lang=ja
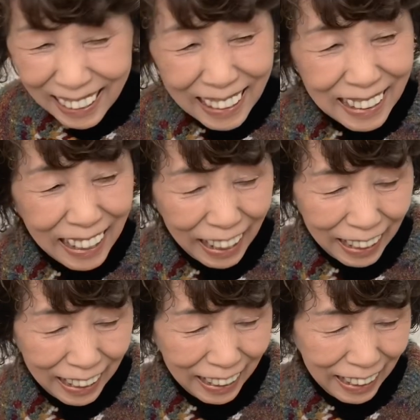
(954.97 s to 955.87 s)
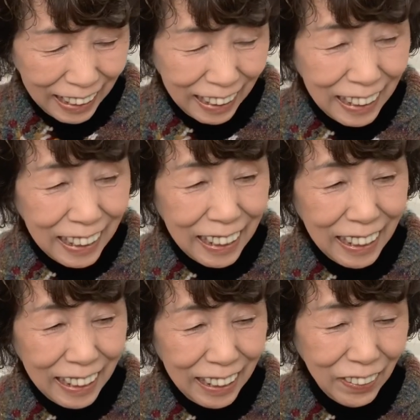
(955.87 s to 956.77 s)
いやー、
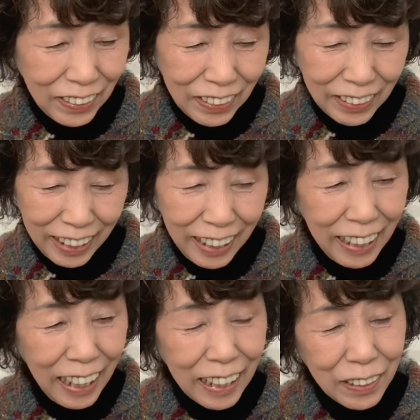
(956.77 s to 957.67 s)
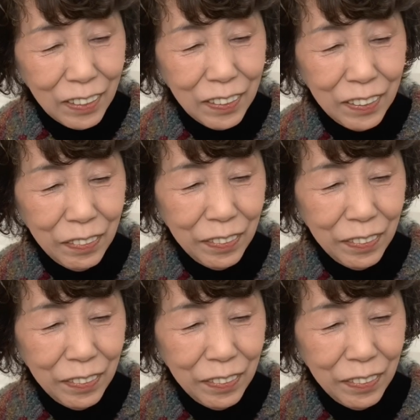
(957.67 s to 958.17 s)
あ本当ね、あの